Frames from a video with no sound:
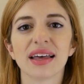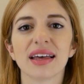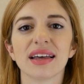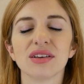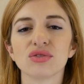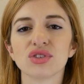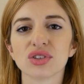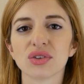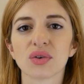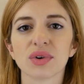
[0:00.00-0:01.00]
eh, non ci
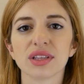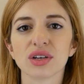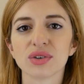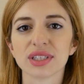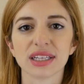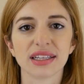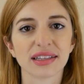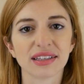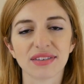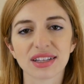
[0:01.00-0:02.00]
sono quindi costi di
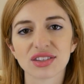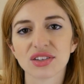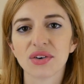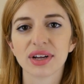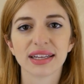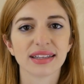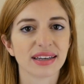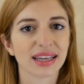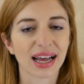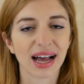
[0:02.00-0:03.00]
attivazione, di
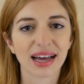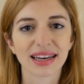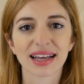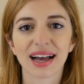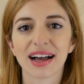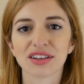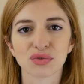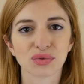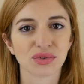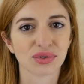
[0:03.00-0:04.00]
ricarica,
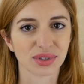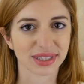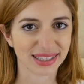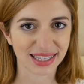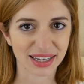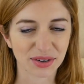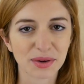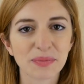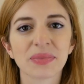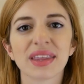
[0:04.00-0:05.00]
tutto
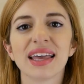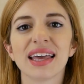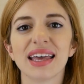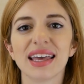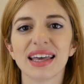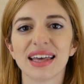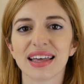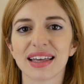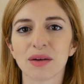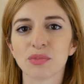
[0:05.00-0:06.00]
zero e
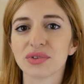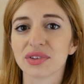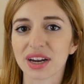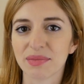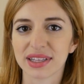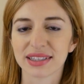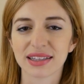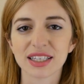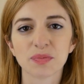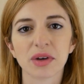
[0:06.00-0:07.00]
eh, appunto tramite
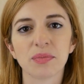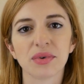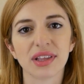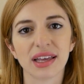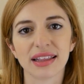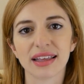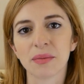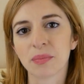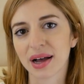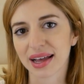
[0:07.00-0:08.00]
Satispay
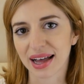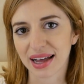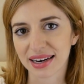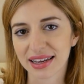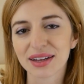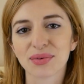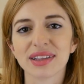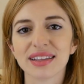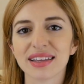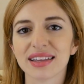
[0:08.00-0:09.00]
potete pagare,
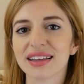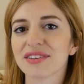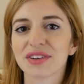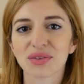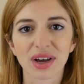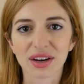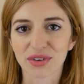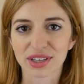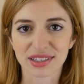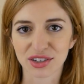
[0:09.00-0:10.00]
quindi effettuare i
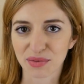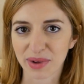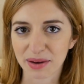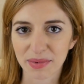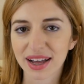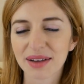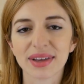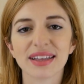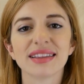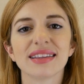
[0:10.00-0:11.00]
vostri normali
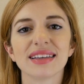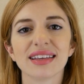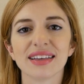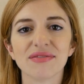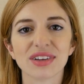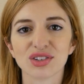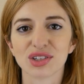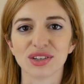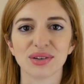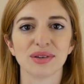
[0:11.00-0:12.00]
pagamenti
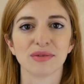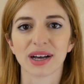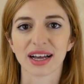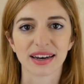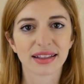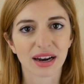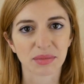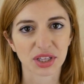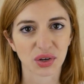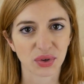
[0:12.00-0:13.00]
invece di pagare
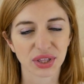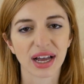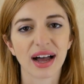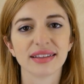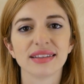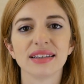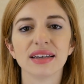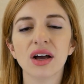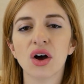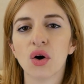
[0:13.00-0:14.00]
tramite
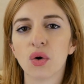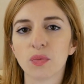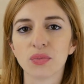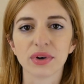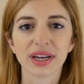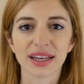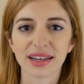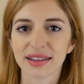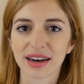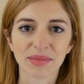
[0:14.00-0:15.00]
contanti
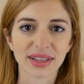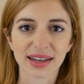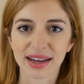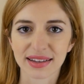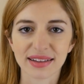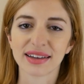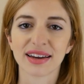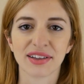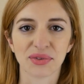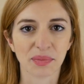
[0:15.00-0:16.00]
oppure tramite carta di
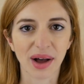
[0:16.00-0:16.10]
credito